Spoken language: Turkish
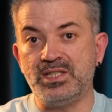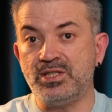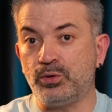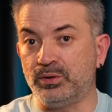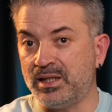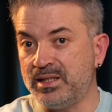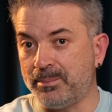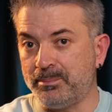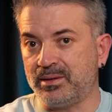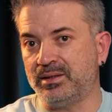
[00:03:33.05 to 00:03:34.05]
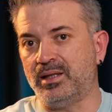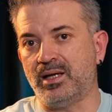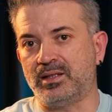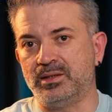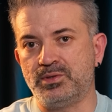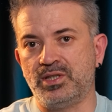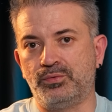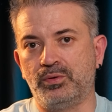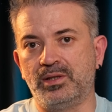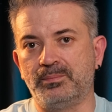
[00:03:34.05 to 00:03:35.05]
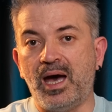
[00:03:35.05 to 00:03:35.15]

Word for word: İşi kolay yapmakla alakalı bir şey söyledim.